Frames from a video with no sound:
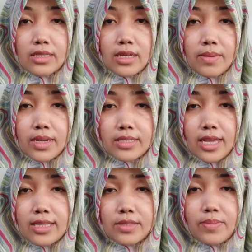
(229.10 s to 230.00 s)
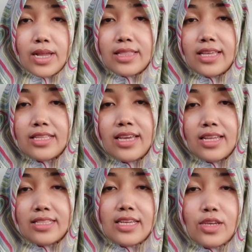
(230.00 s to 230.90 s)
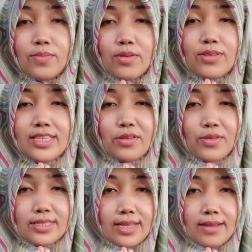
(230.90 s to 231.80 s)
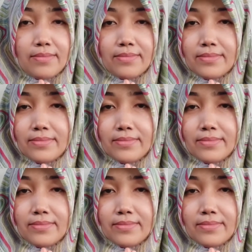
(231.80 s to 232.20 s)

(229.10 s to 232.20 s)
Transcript: Terima kasih atas perhatiannya. Thank you for watching. Wassalam.